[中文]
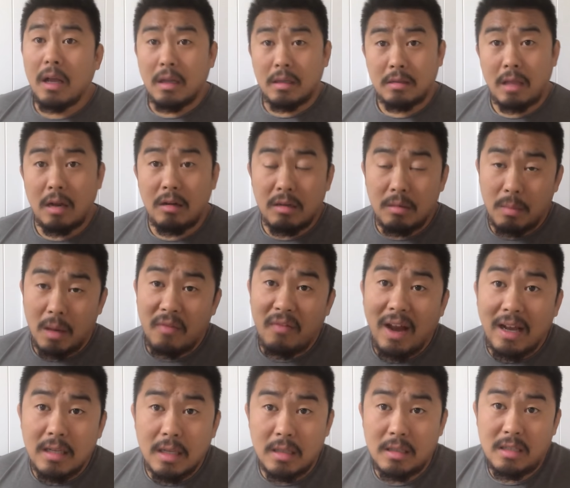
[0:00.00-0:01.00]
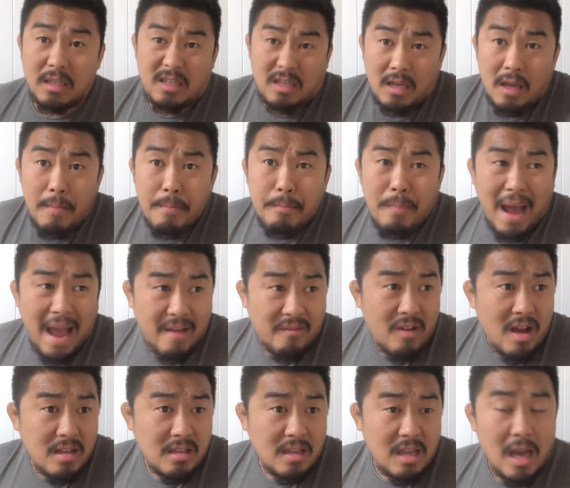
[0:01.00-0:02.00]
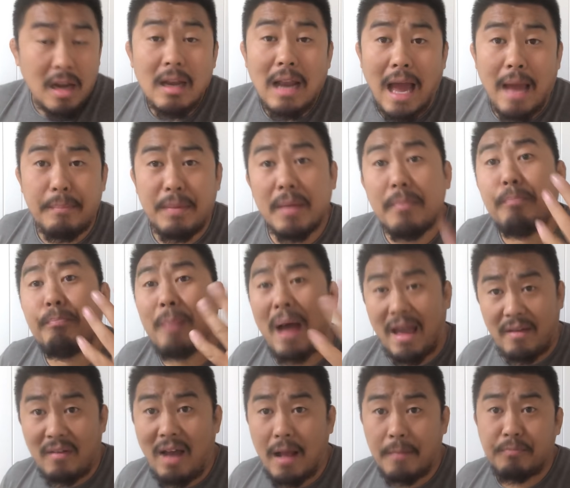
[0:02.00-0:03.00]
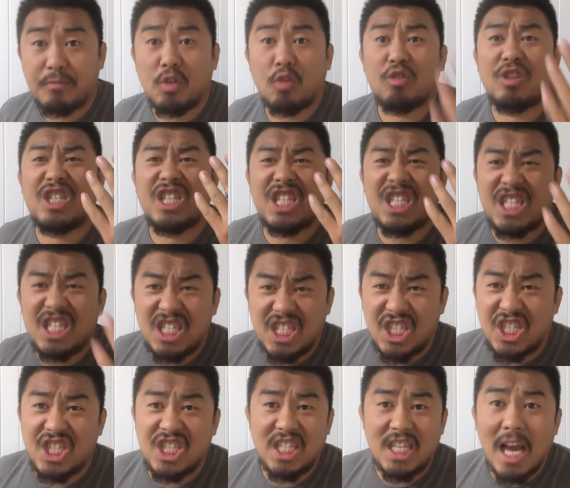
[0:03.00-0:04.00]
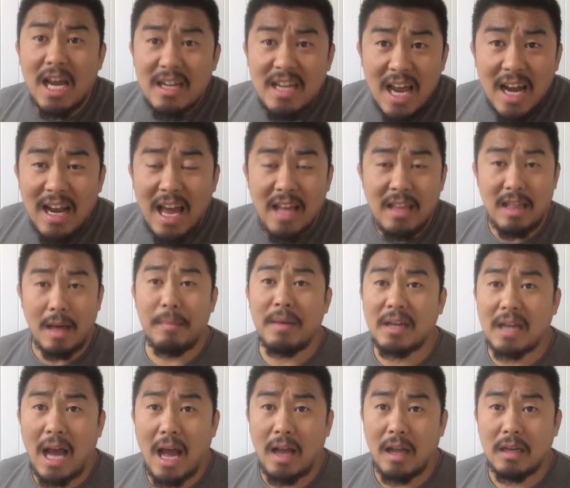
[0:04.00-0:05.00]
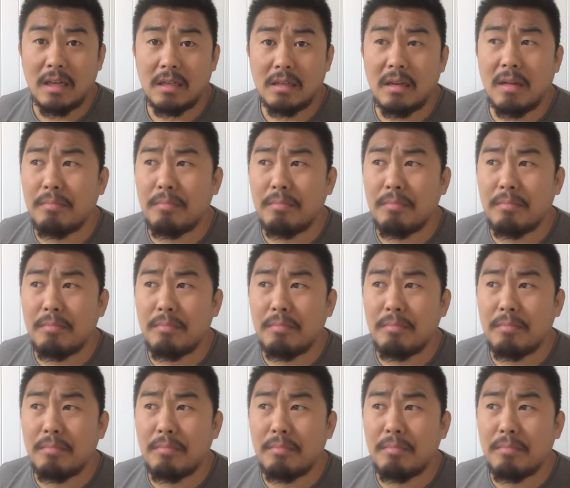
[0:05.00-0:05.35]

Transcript: 但是你没发现，千百万年来别百万，就是几几千年来，咱们看那